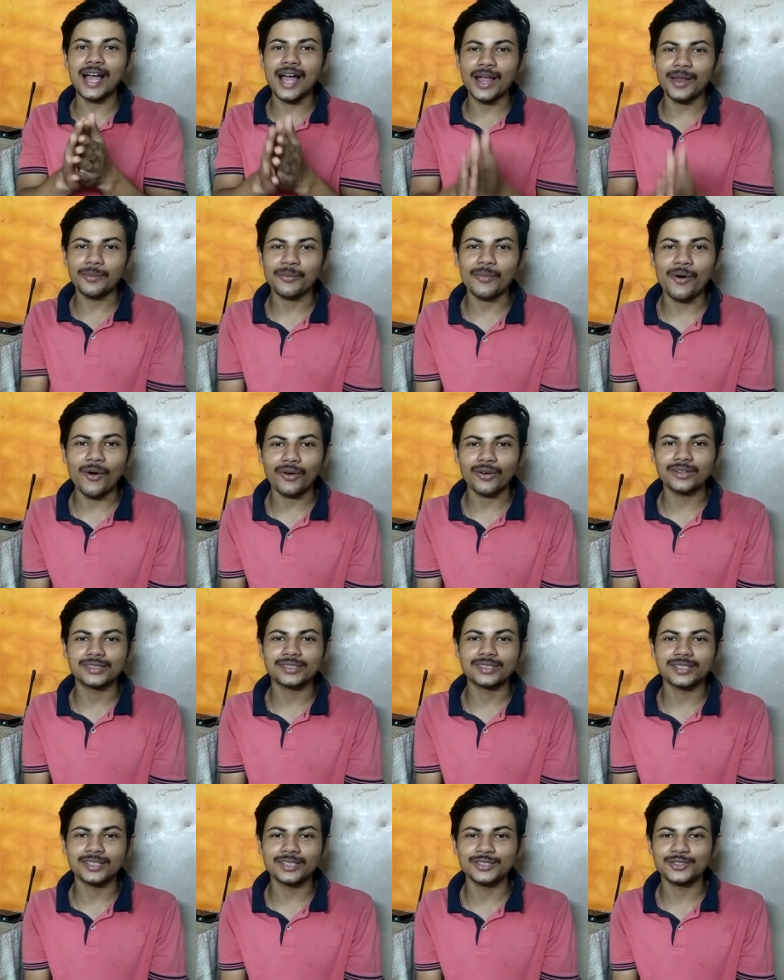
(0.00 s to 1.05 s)

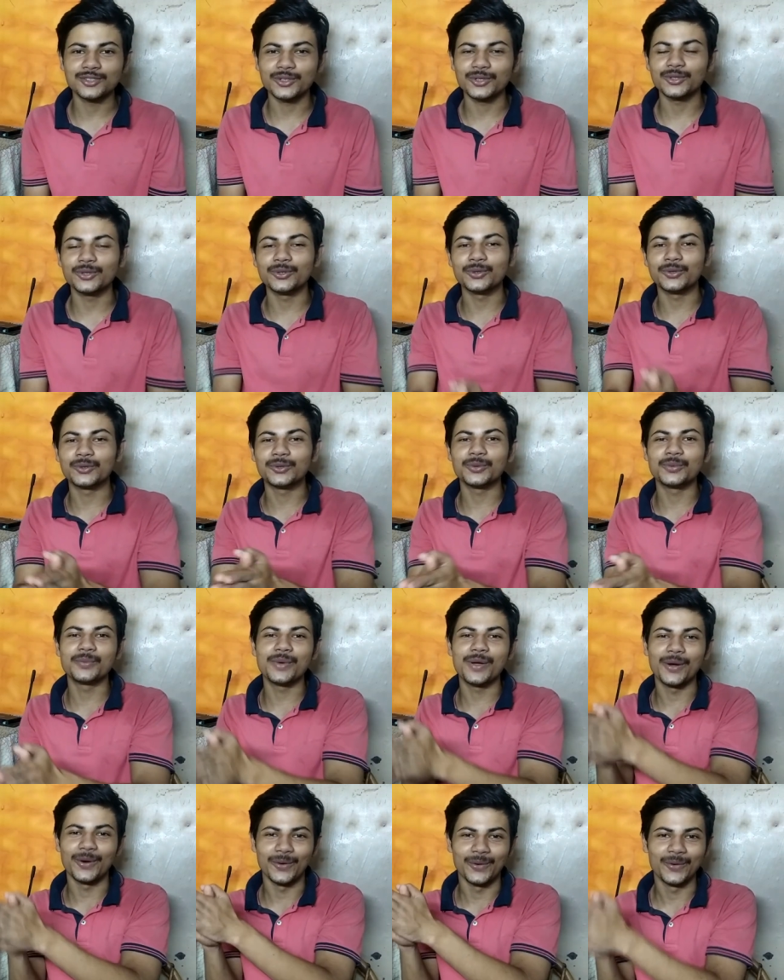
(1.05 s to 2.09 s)
अनबॉक्सिंग जो यूट्यूब में
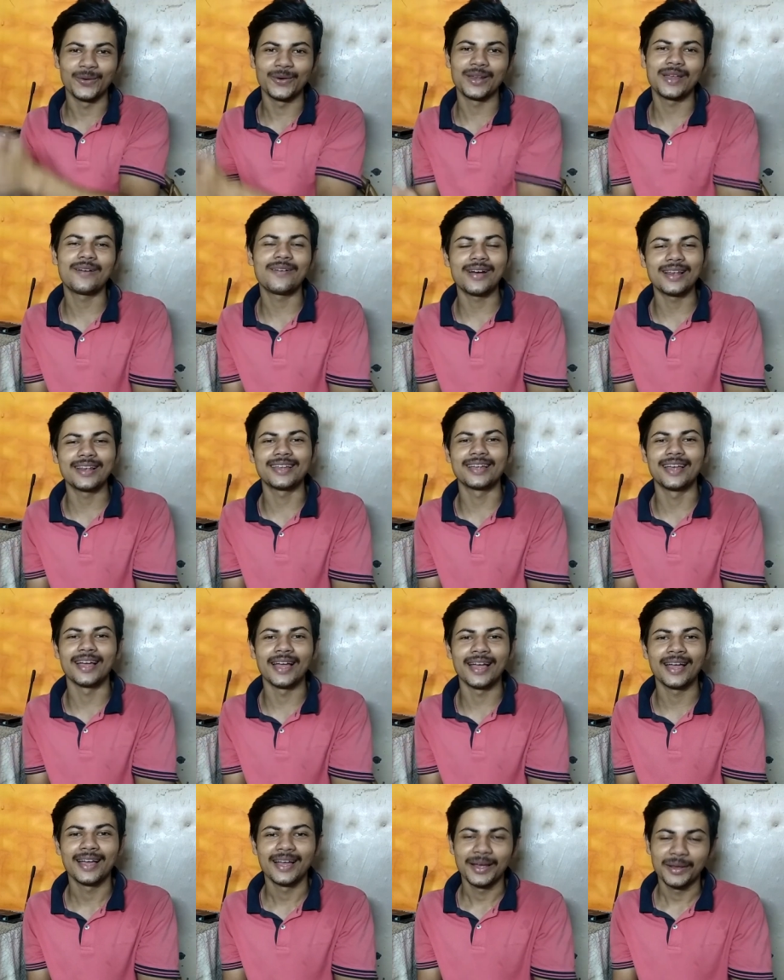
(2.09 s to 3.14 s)
होने वाली
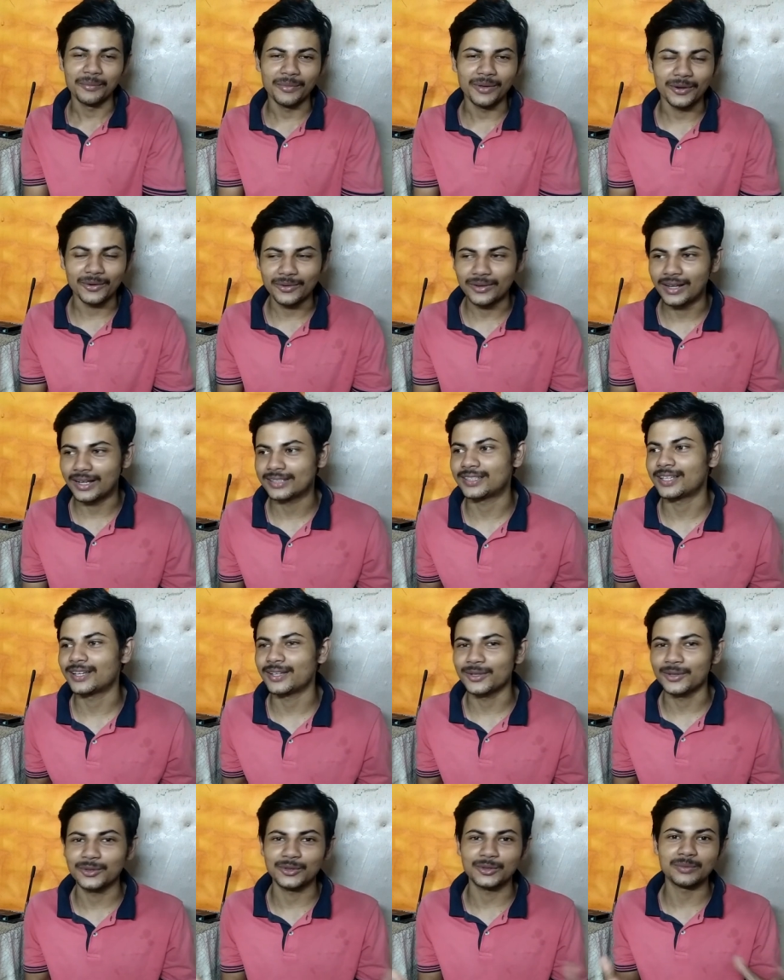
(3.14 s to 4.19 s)
है मेरे को लगता है कि
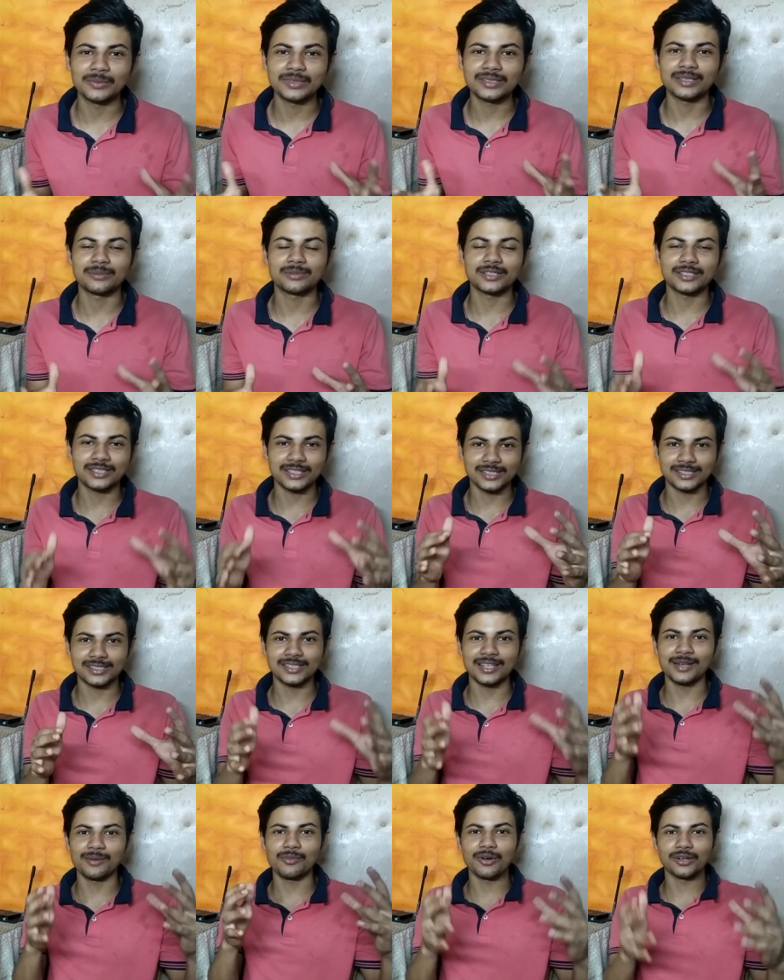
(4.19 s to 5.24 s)
यूट्यूब में सबसे सस्ती
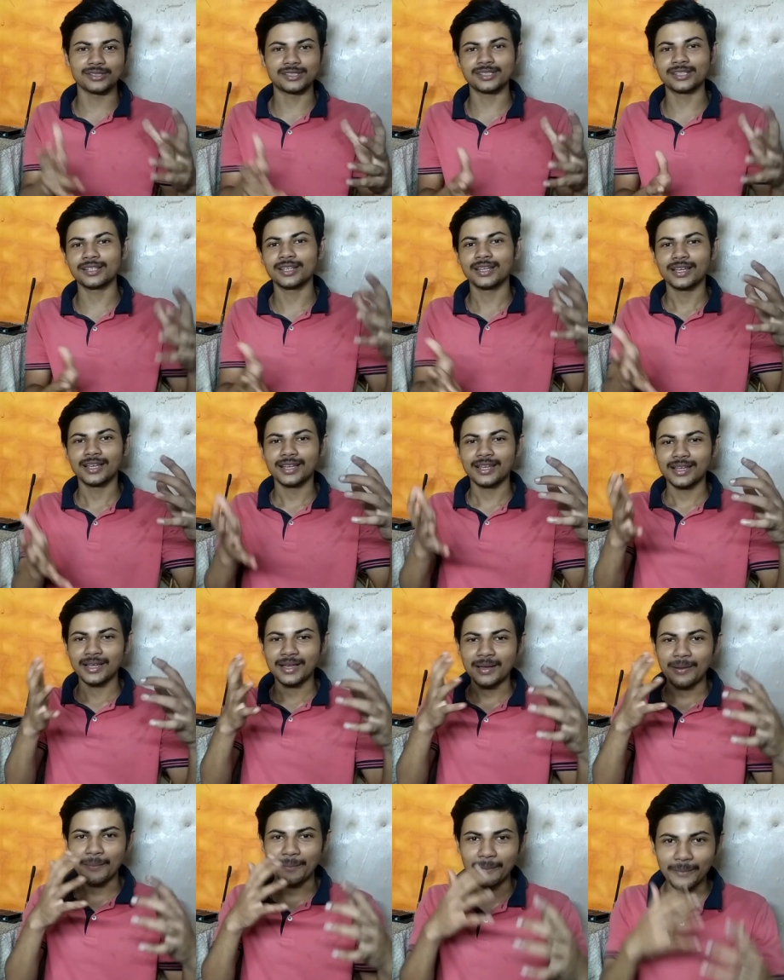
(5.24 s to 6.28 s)
अनबॉक्सिंग
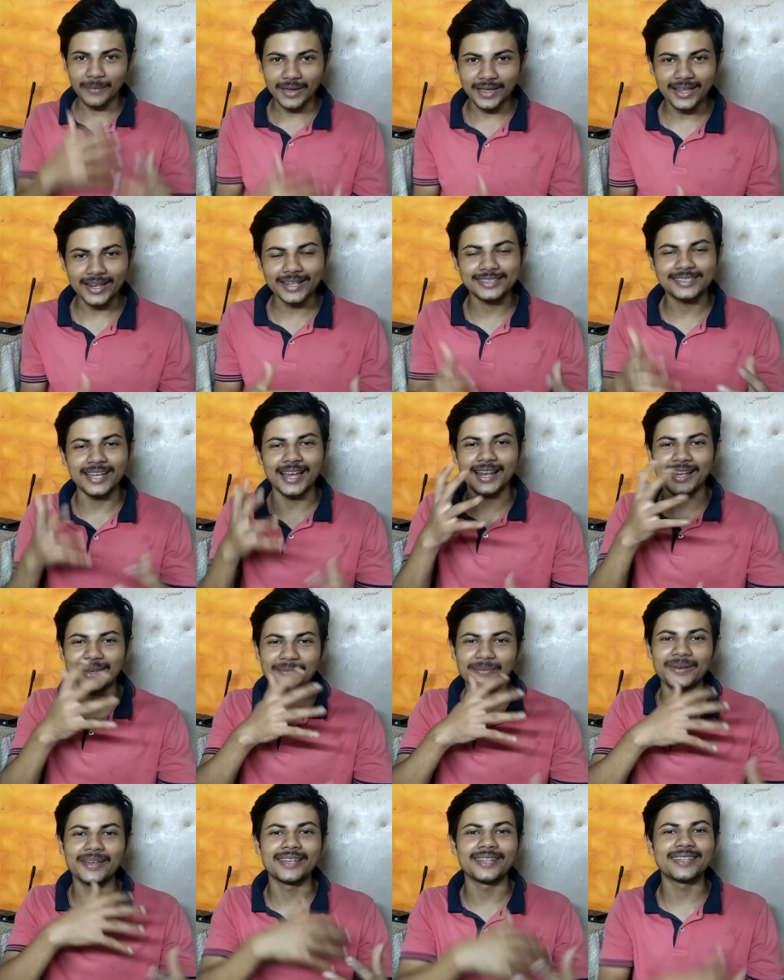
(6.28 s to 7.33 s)
मेरे चैनल
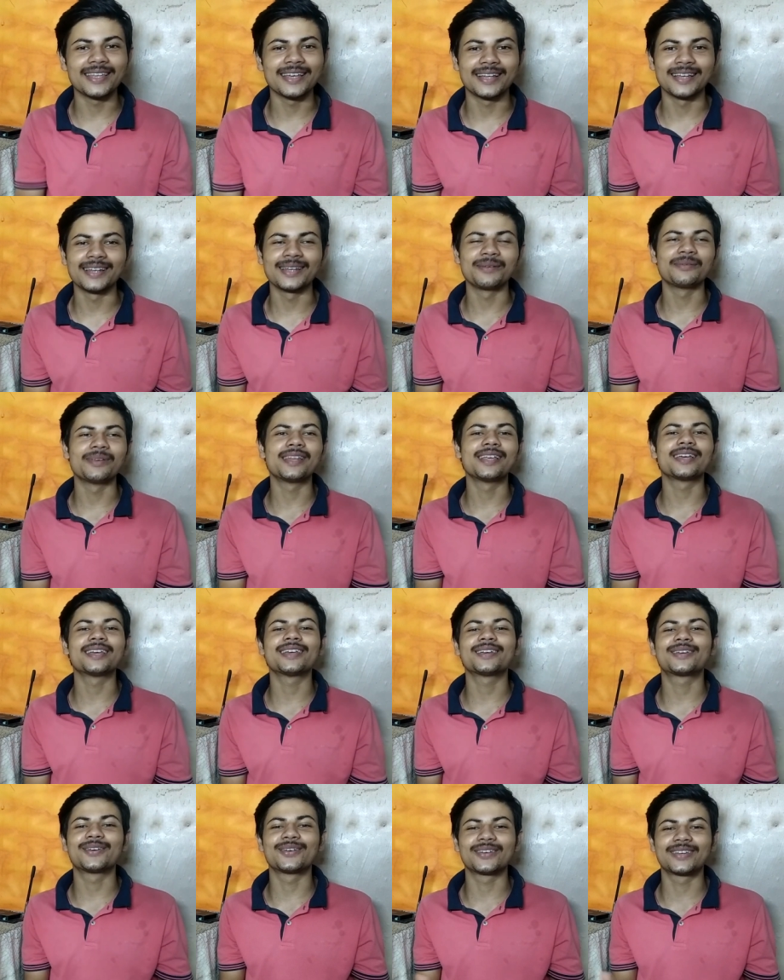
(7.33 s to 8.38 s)
पे ही देखने मिलेगी
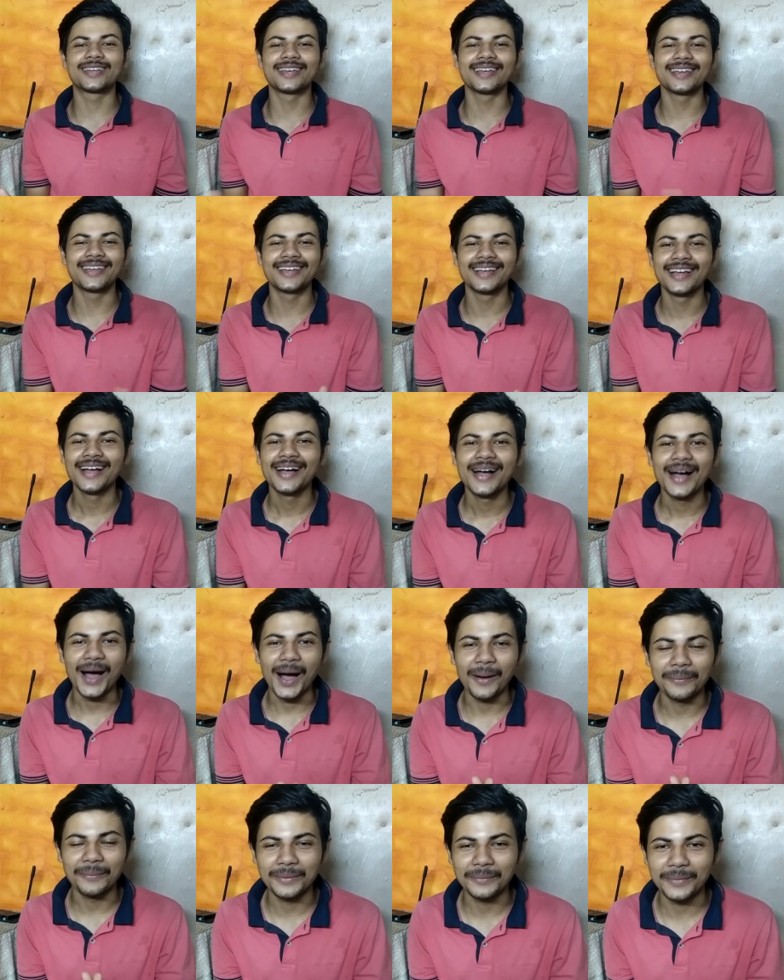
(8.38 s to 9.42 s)
क्योंकि
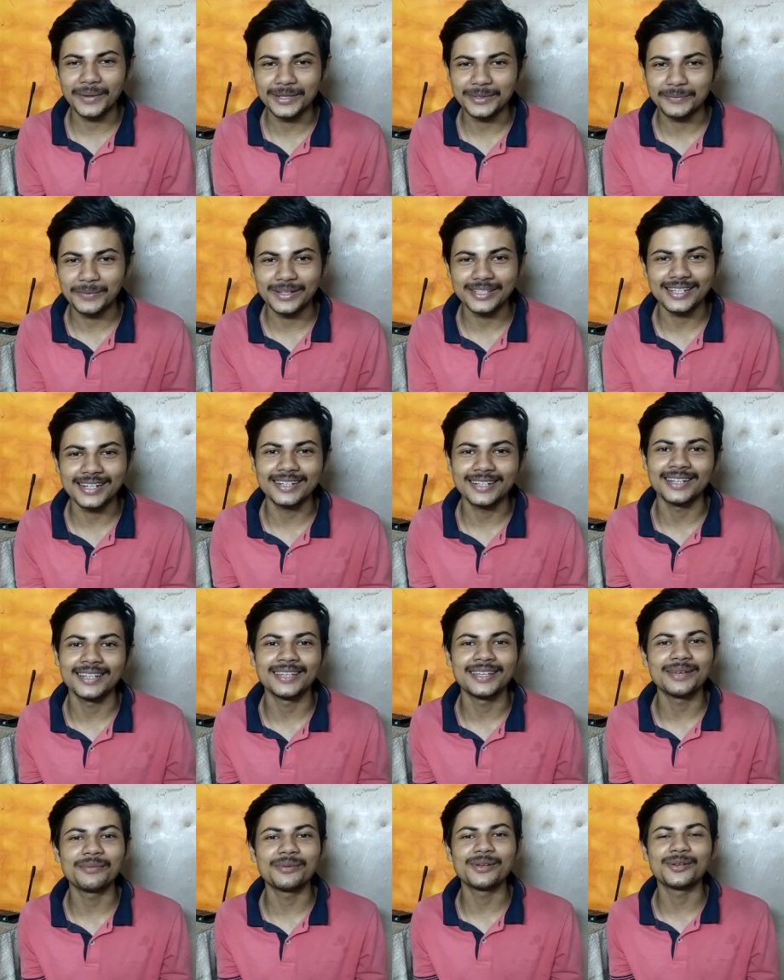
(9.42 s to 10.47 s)
आपके पास बजट नहीं
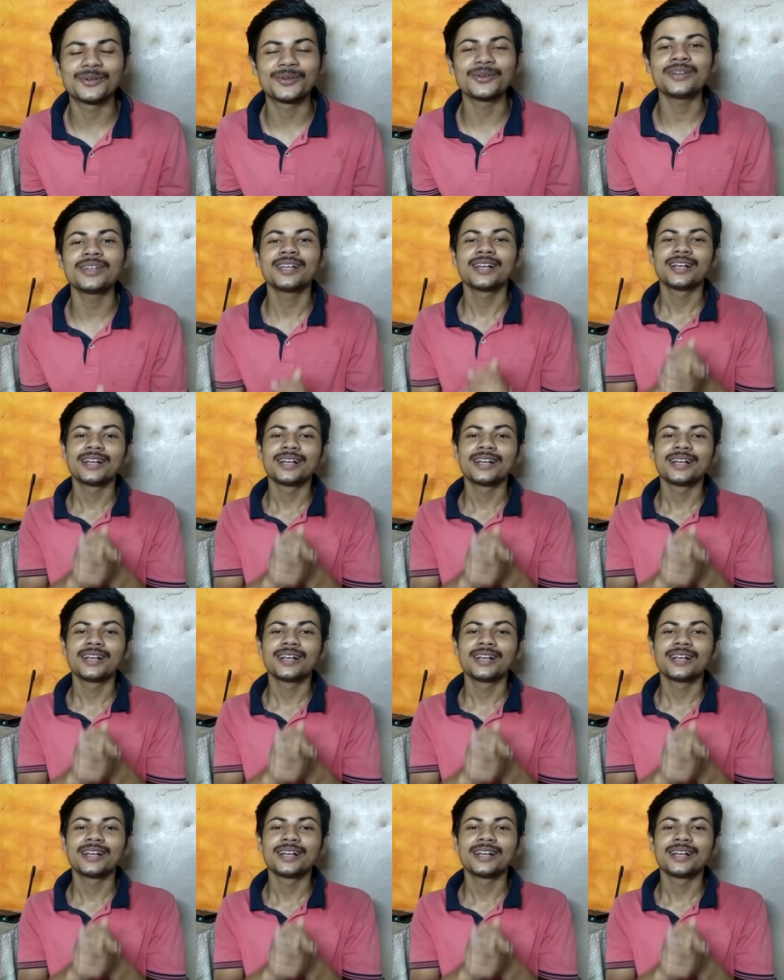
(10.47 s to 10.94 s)
है बिल्कुल